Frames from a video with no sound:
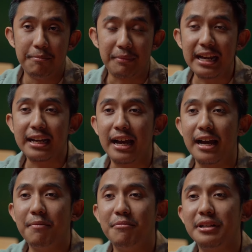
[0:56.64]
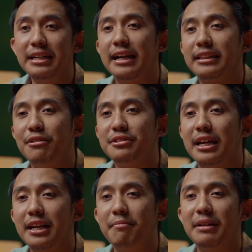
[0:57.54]
Mereka mungkin nggak tahu
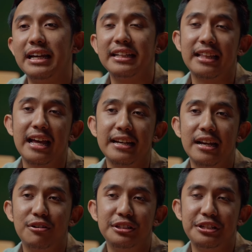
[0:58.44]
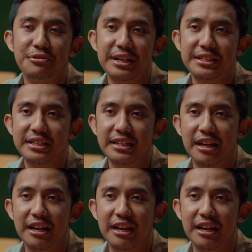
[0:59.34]
cara melihat tanda continuation